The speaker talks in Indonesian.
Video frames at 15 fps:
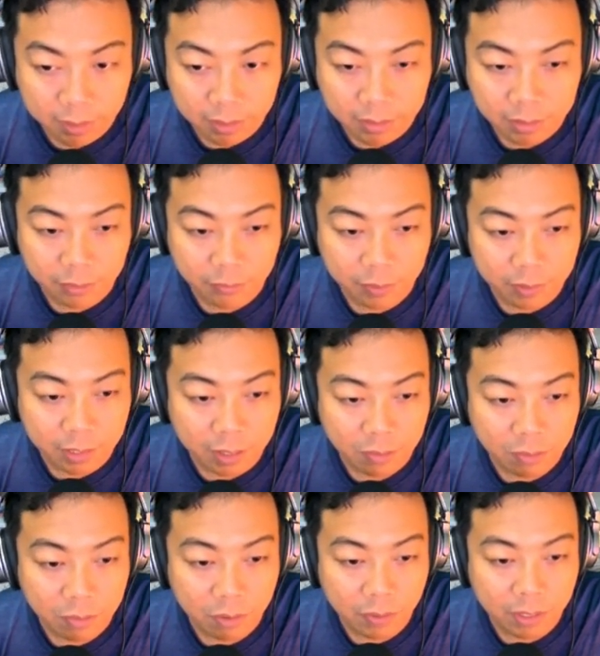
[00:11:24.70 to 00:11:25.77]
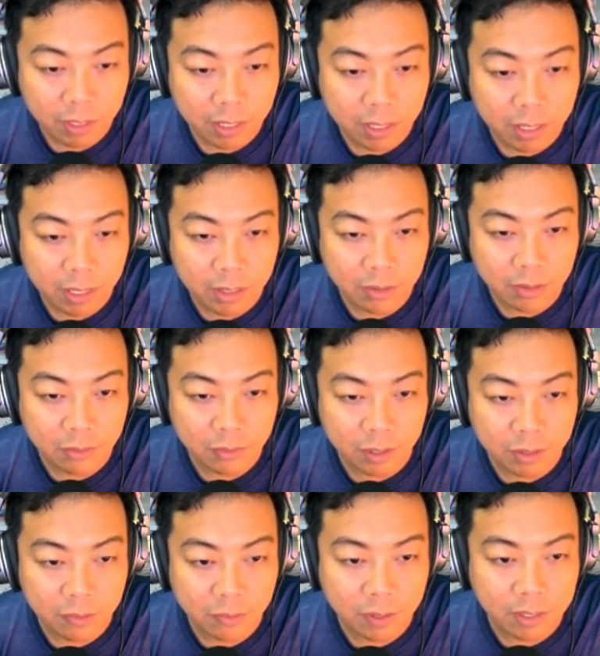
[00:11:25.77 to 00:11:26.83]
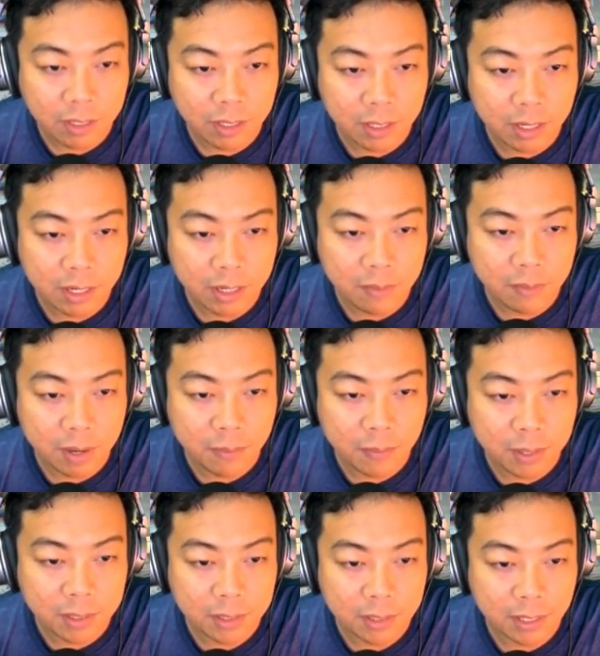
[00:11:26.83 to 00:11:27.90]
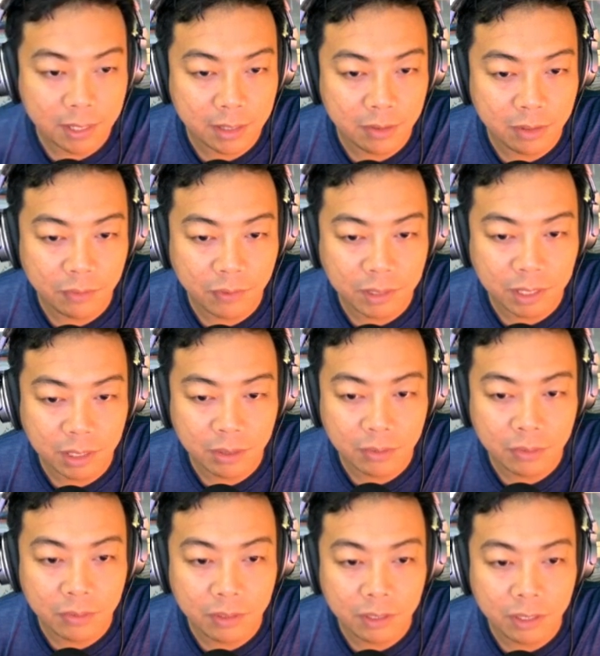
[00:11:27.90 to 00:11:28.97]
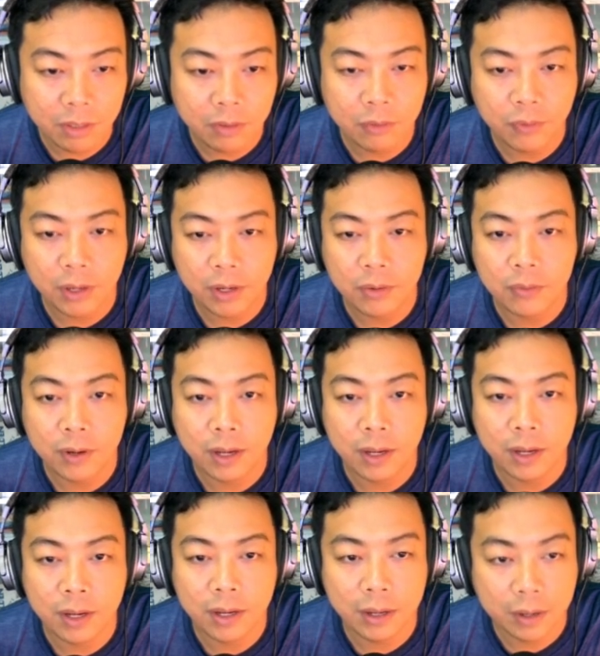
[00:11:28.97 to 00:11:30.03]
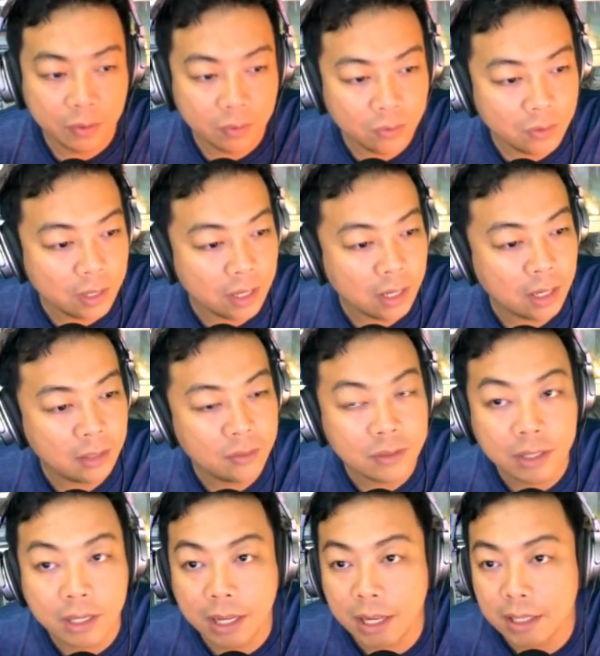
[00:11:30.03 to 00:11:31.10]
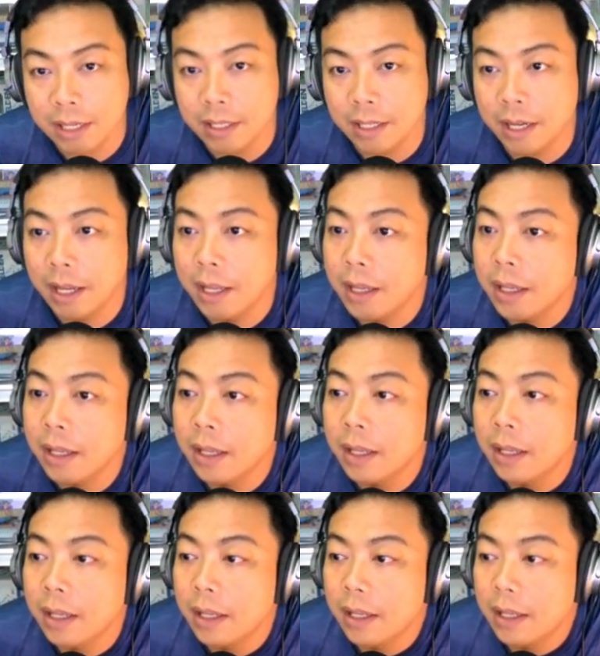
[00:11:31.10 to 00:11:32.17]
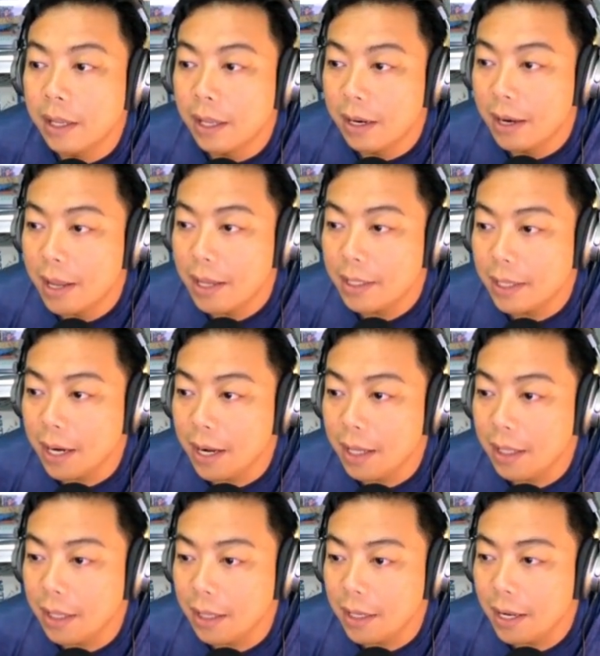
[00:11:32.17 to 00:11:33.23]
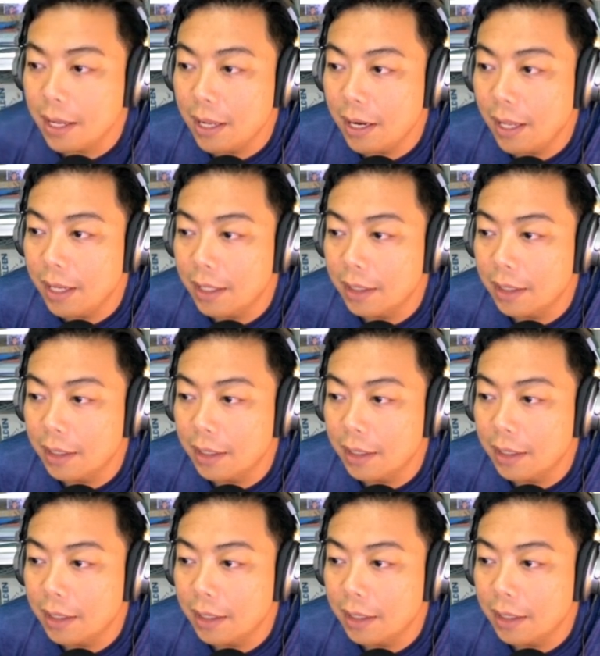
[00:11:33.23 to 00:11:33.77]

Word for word: server tahu bahwa ini adalah Unify 2 jadi dia di bypass. Nah, Unify 1, ini Unify 2. Oke, itu sekilas aja. Nah, sekarang kita tinggal klik